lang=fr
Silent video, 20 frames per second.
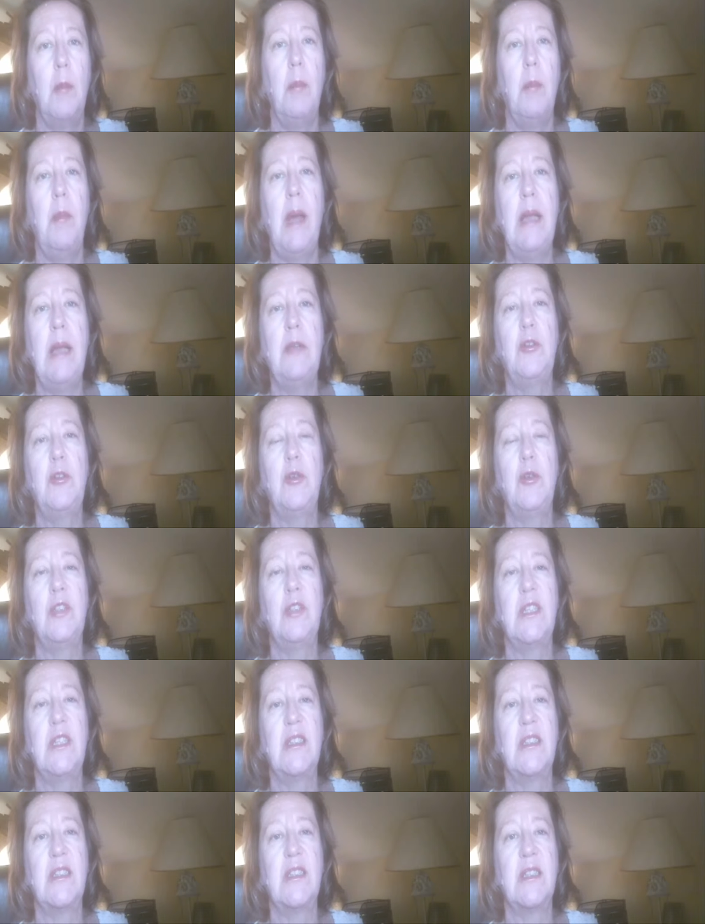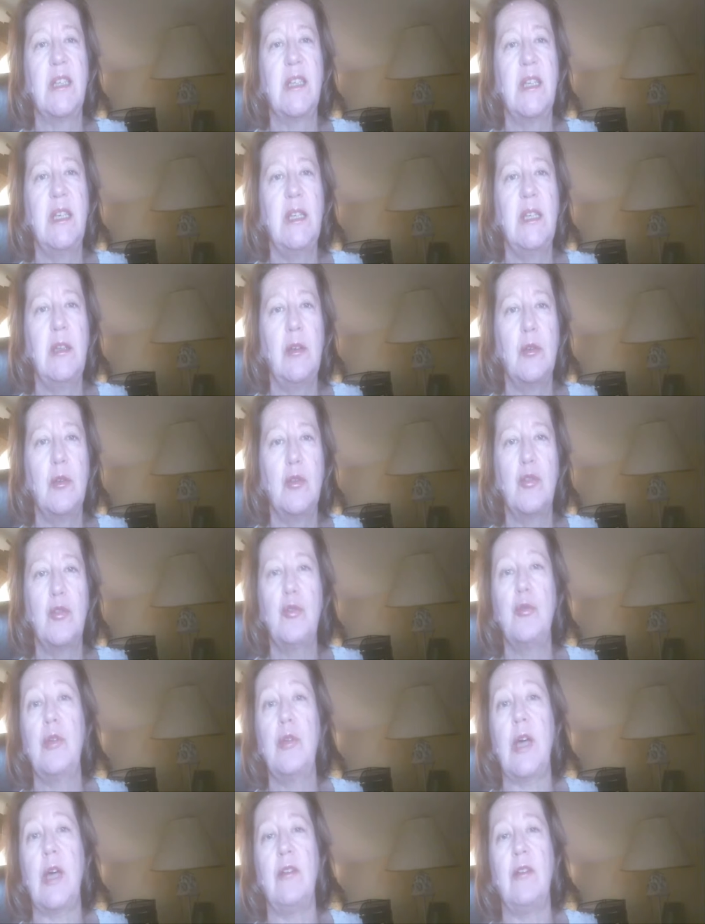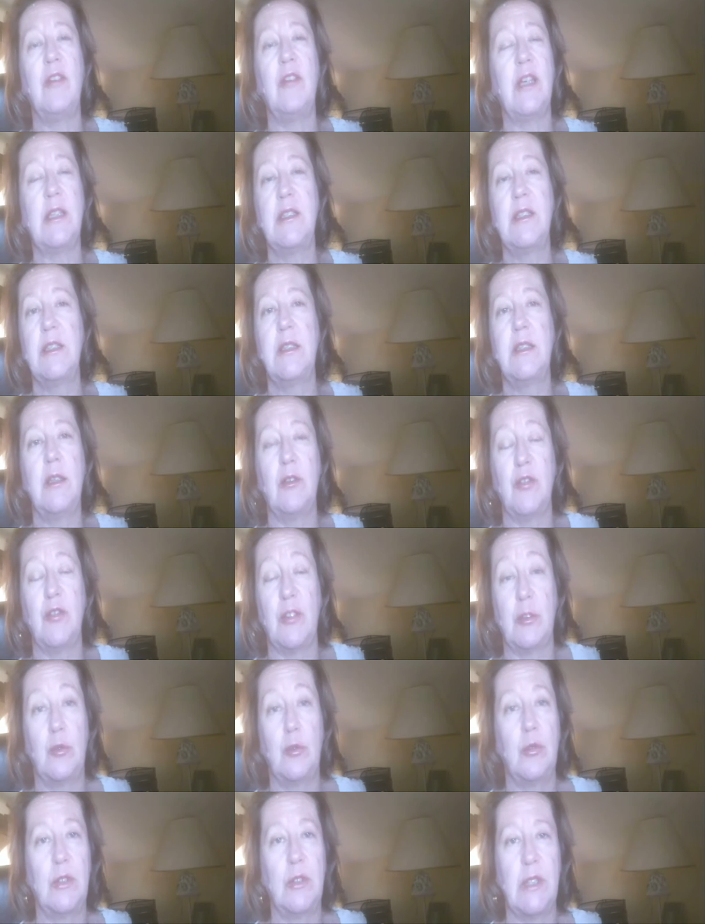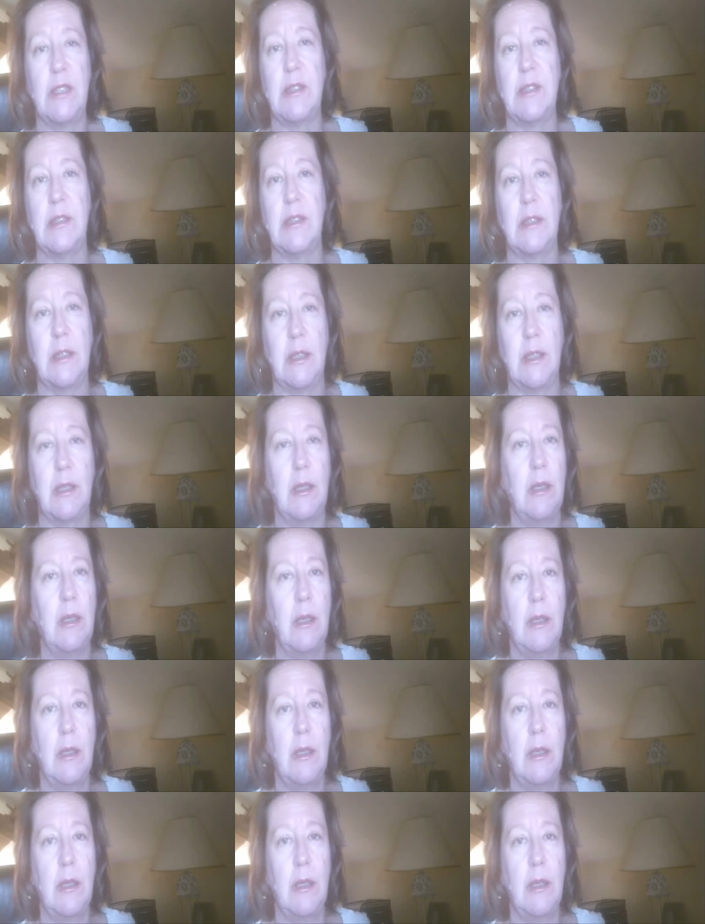maltodextrine, sucre inverti, enfin tout ça c'est